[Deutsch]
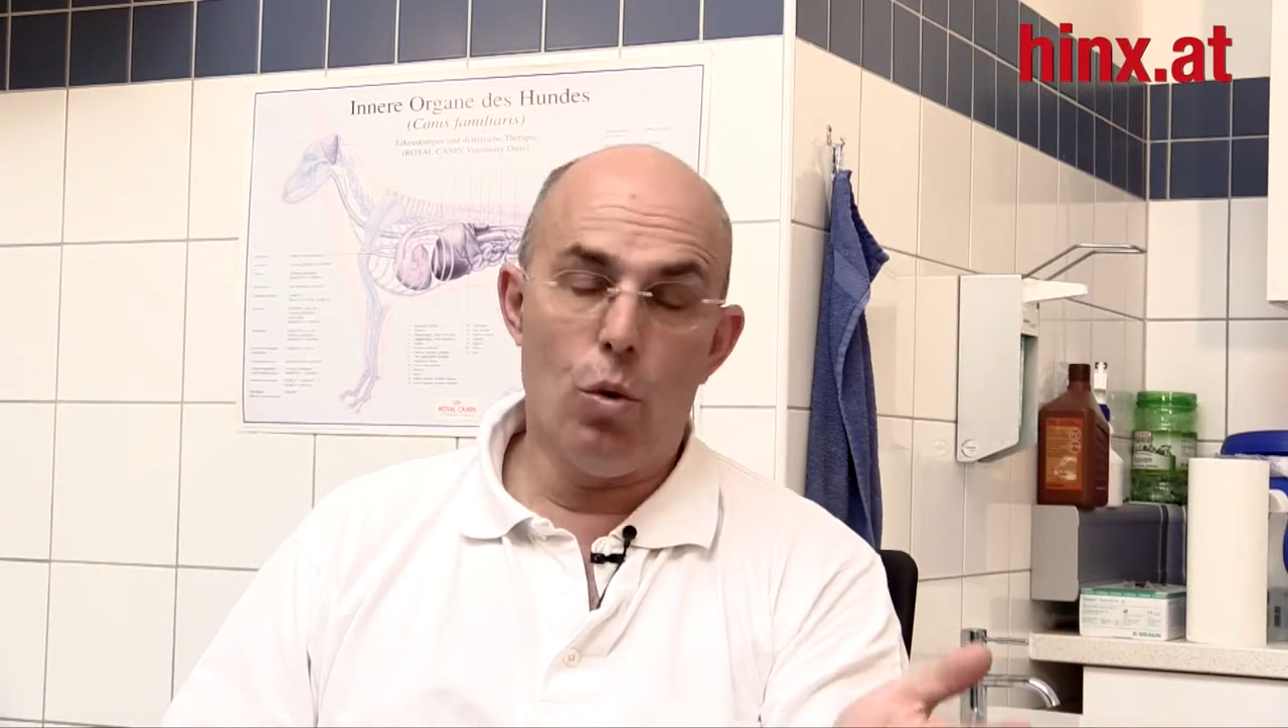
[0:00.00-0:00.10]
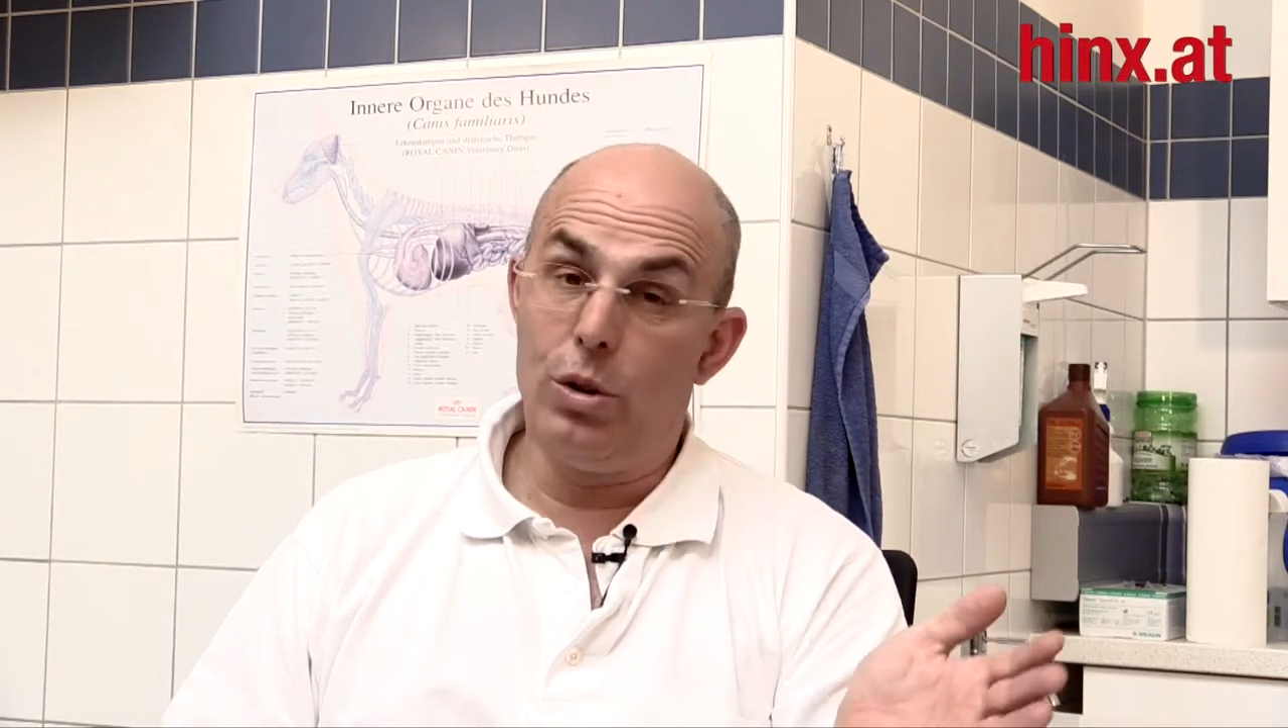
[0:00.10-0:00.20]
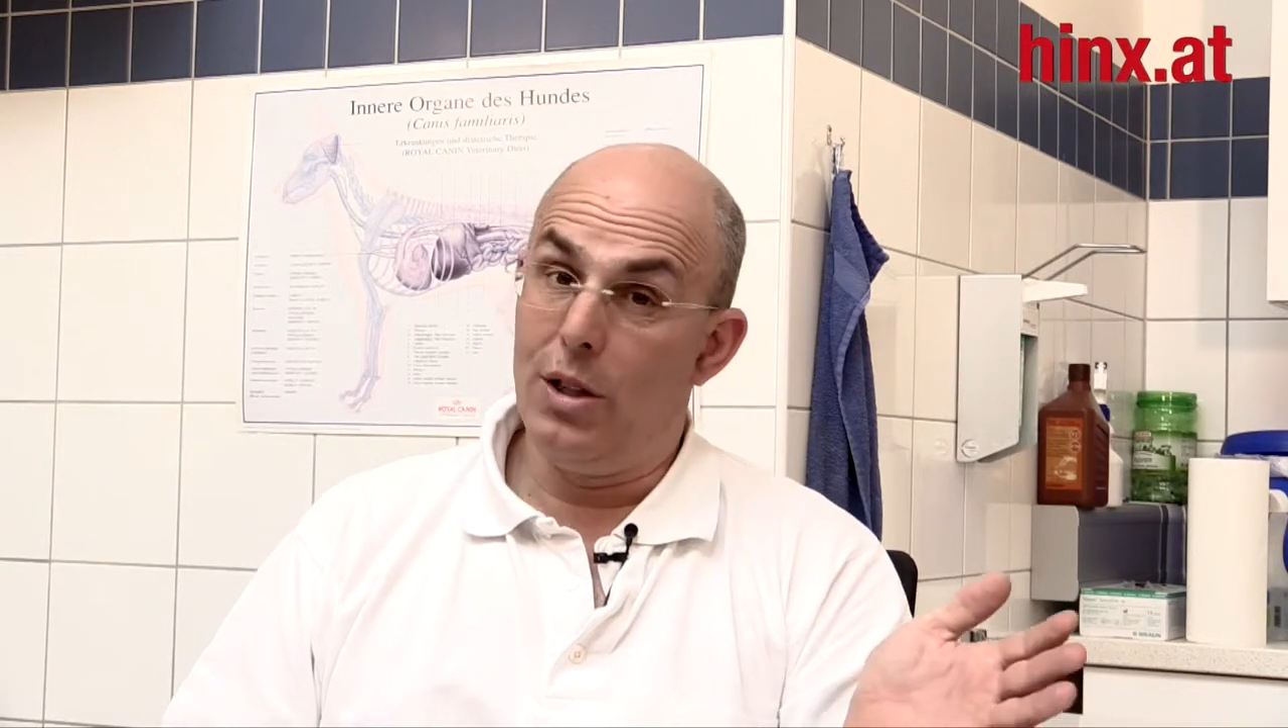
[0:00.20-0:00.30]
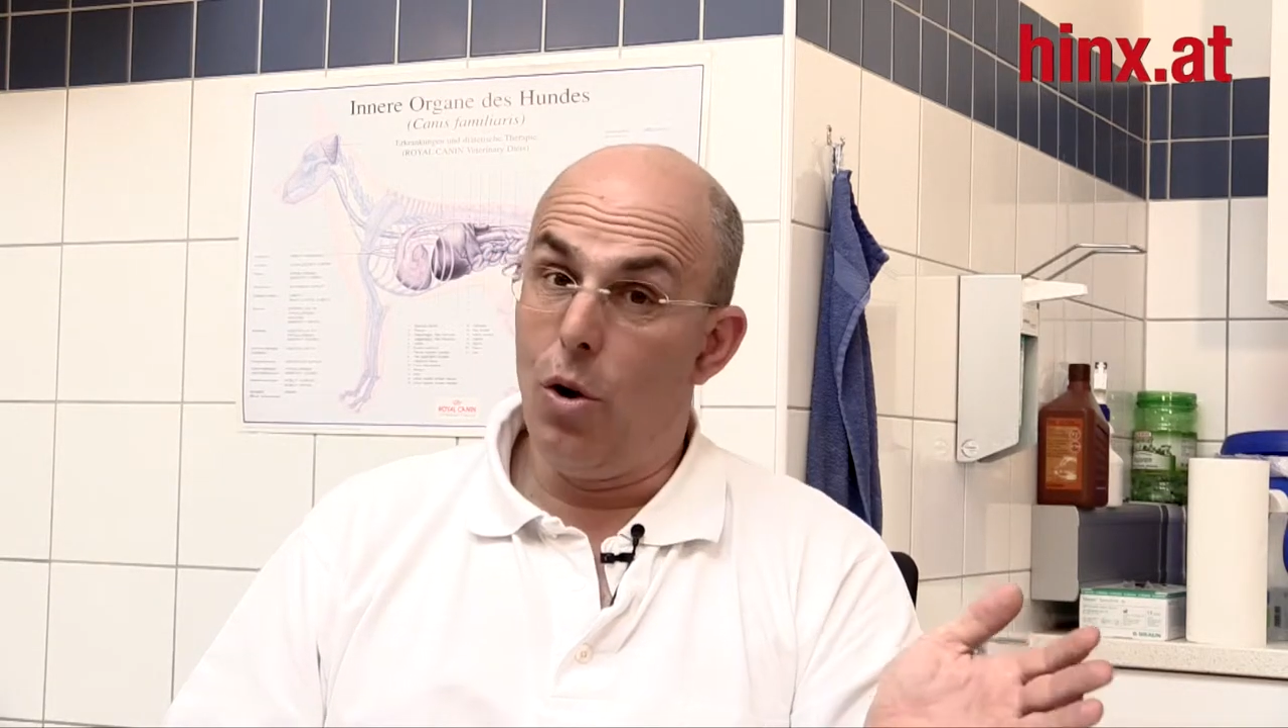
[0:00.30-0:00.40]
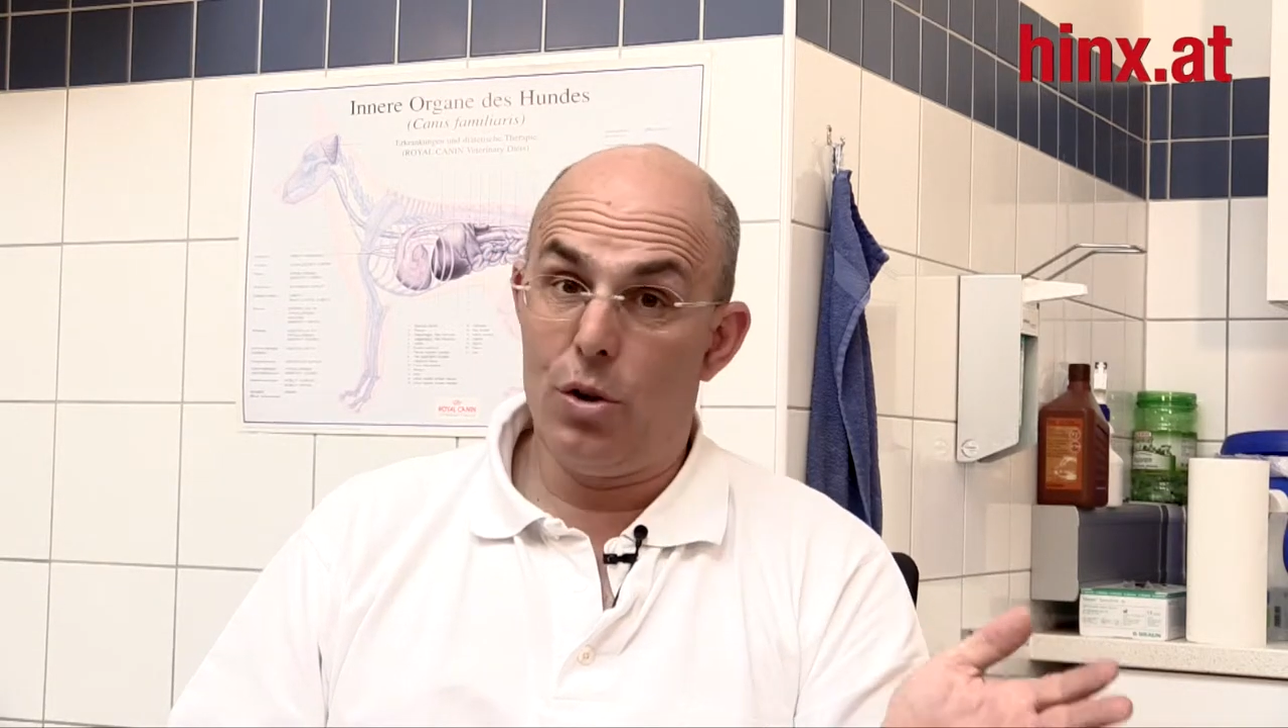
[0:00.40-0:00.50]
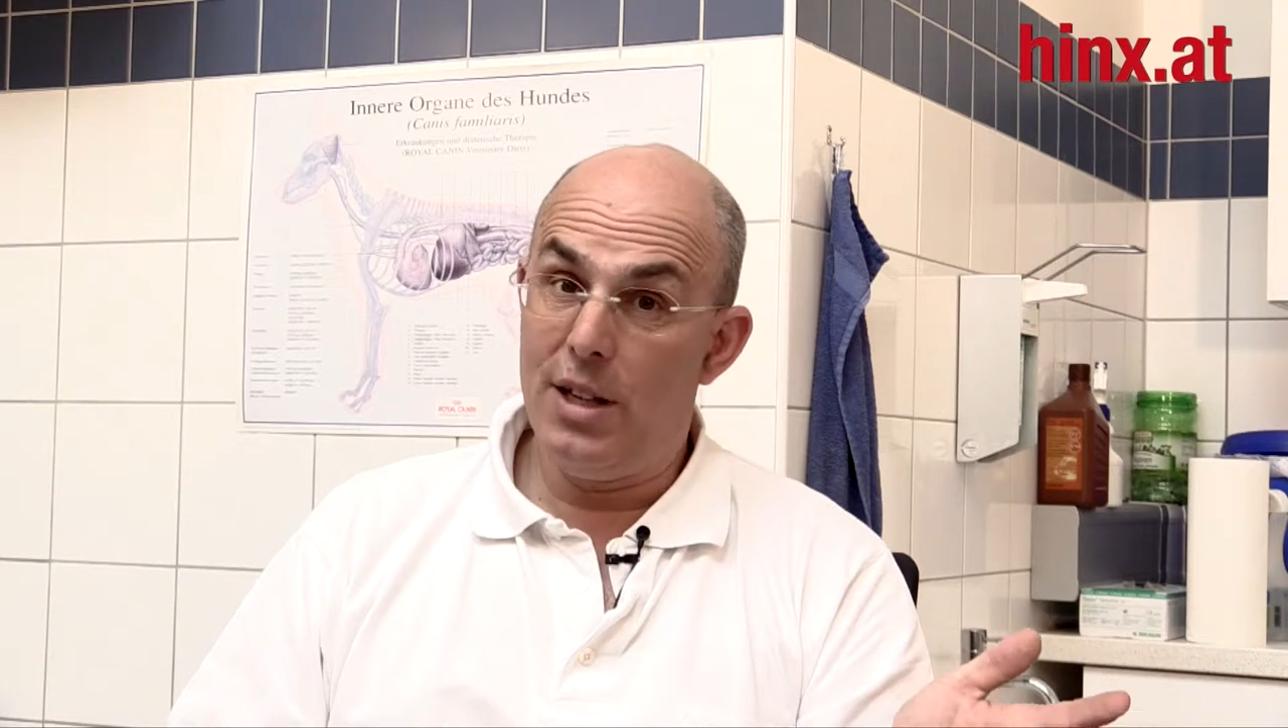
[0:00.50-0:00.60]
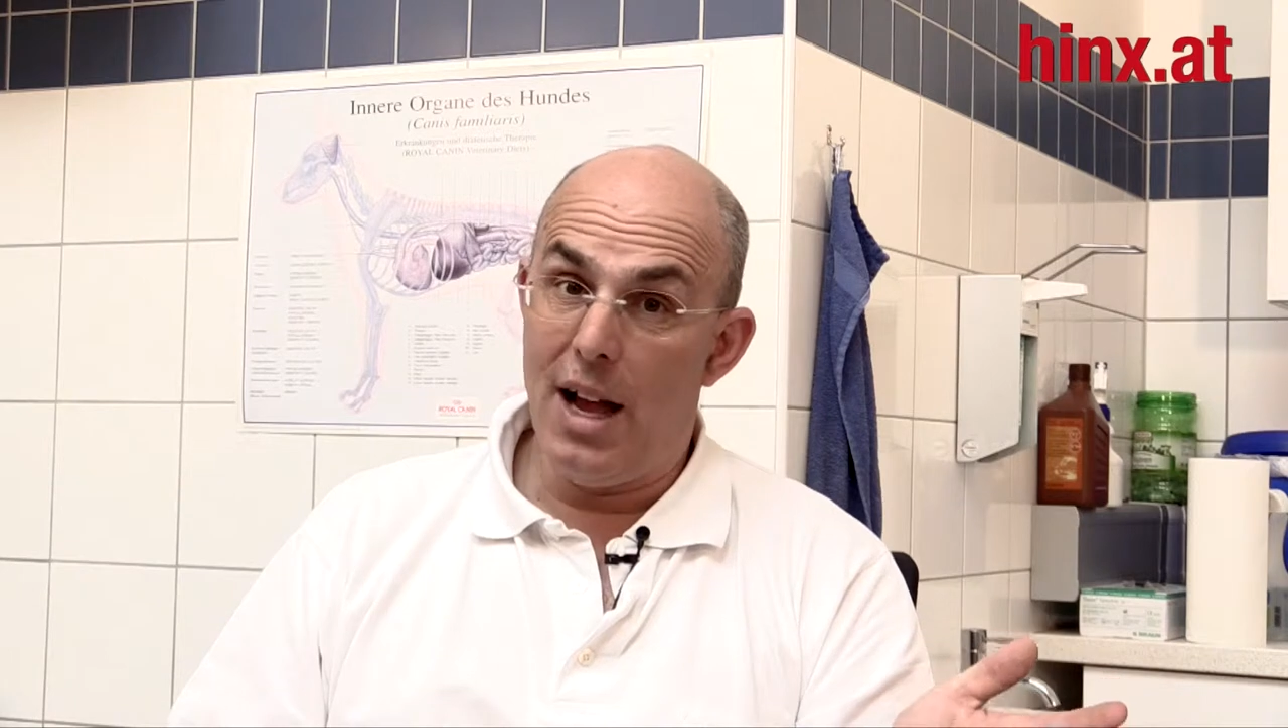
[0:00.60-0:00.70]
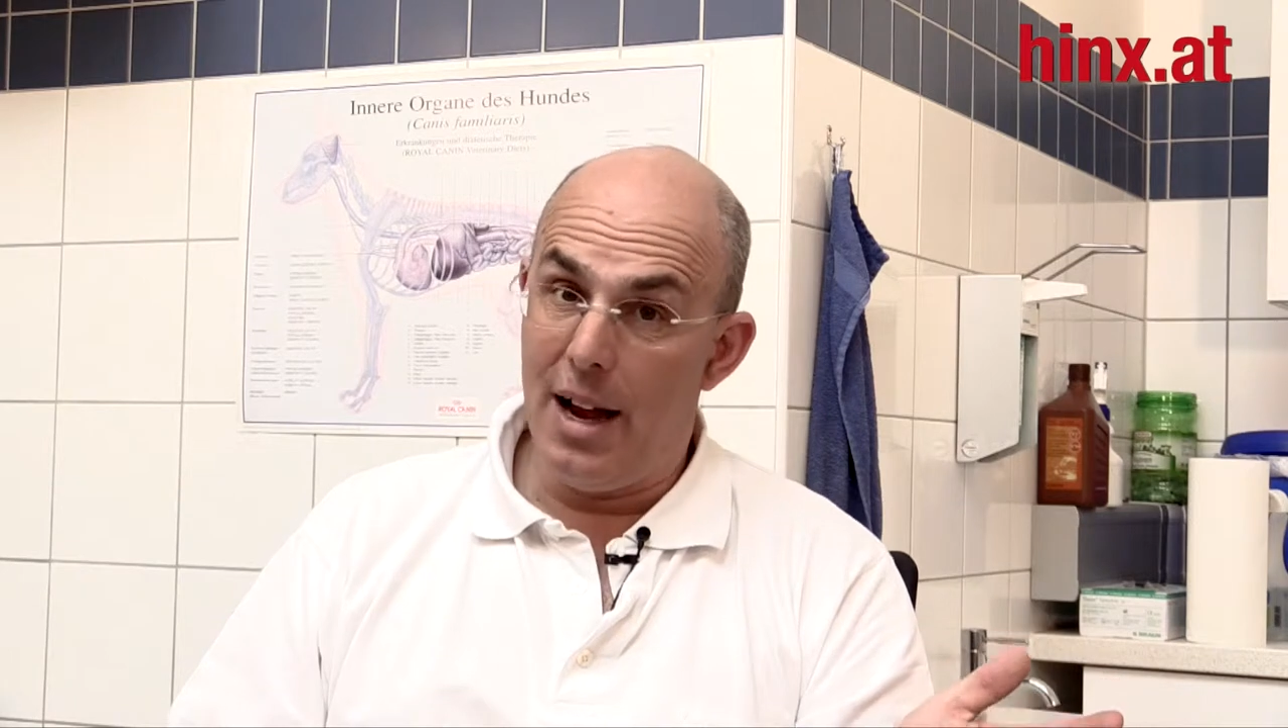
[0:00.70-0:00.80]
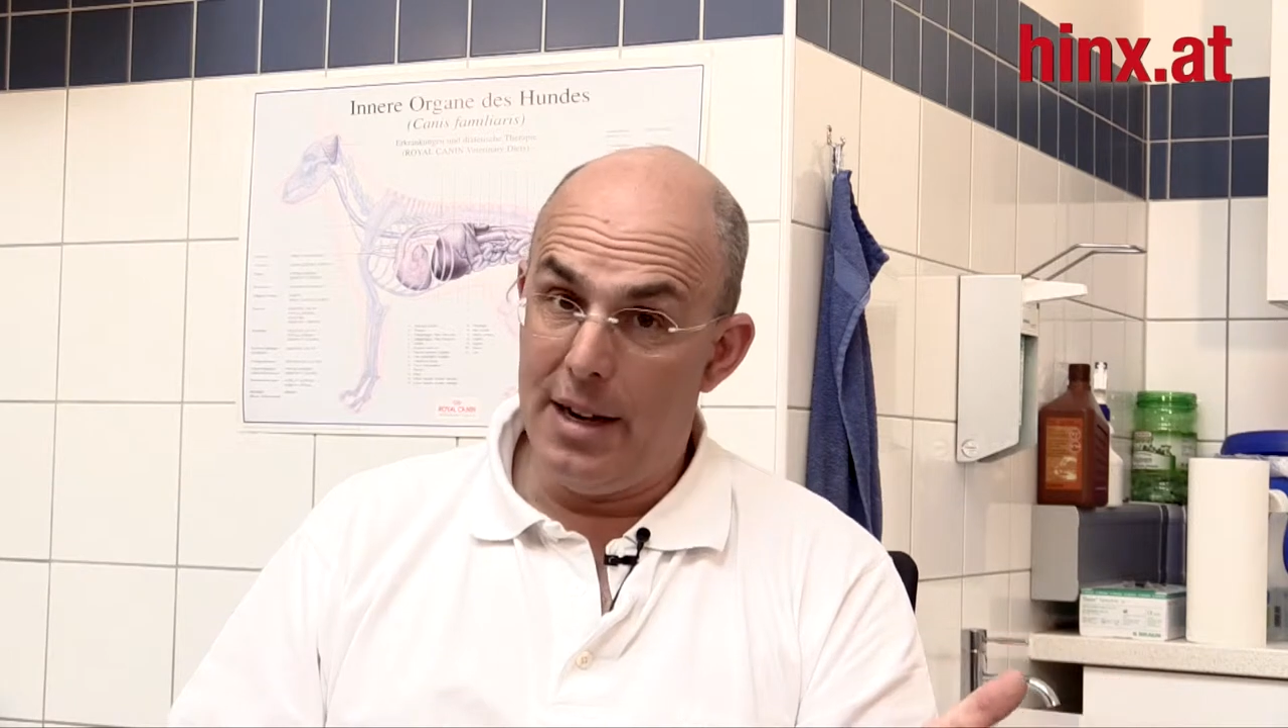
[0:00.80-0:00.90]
oder auch sehr